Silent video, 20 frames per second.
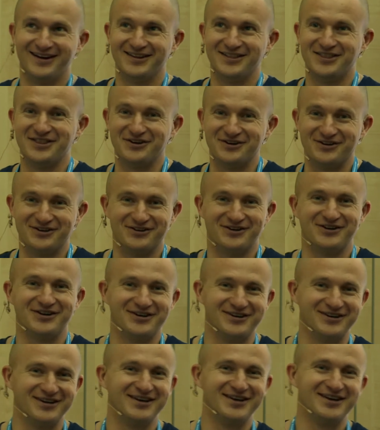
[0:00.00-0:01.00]
Но
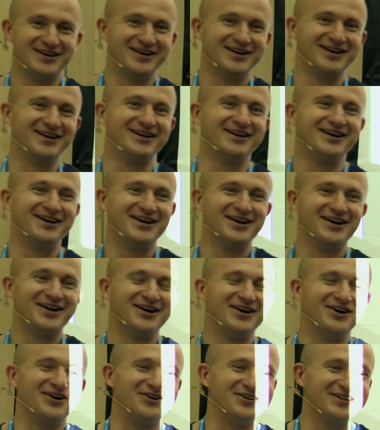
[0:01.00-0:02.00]

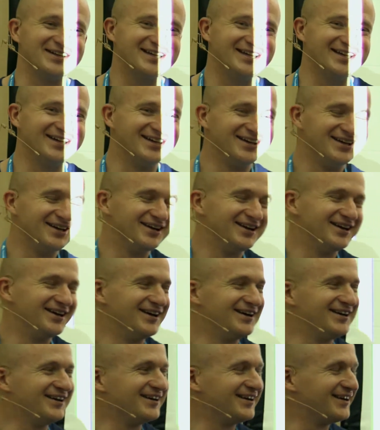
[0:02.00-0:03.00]
он,
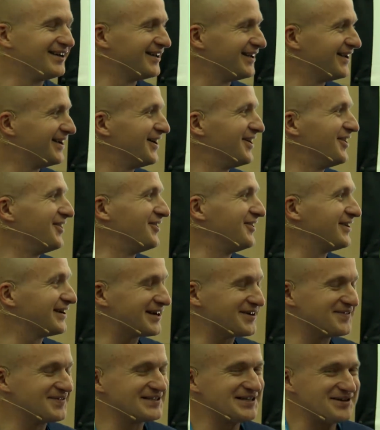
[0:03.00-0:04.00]
он
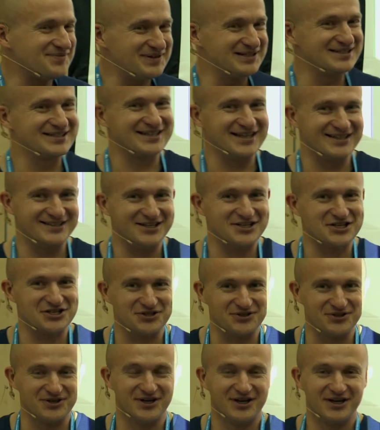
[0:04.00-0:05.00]
как бы забыл сказать,
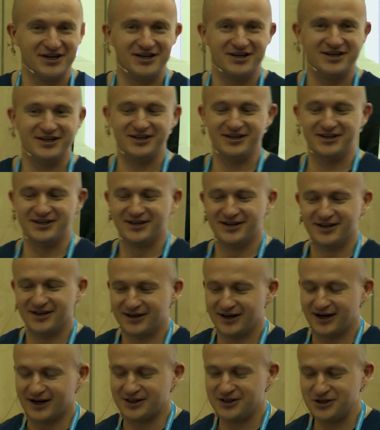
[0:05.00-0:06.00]
что и
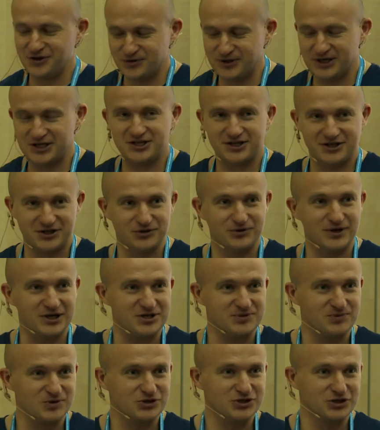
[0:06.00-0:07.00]
от неудачи к
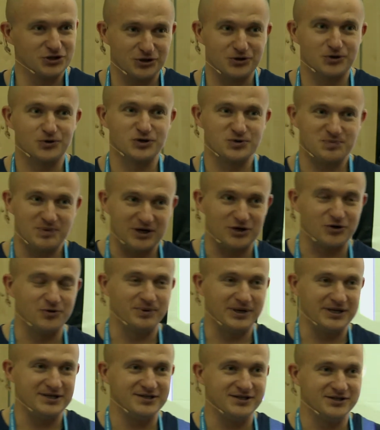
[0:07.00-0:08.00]
неудаче можно не только к успеху
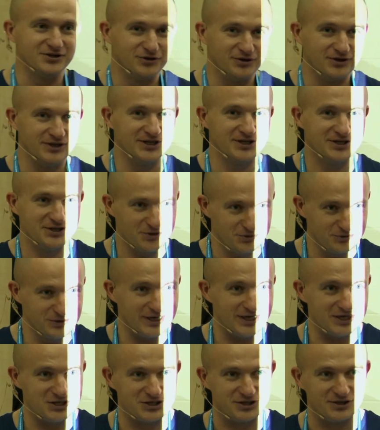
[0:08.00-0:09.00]
прийти, но и к
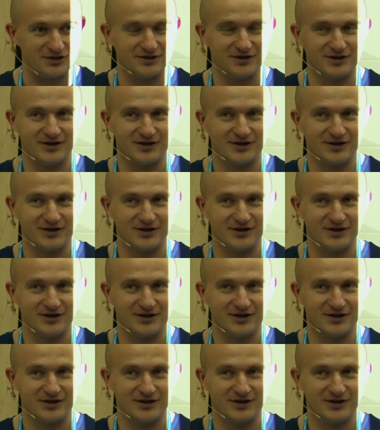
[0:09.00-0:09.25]
неудаче.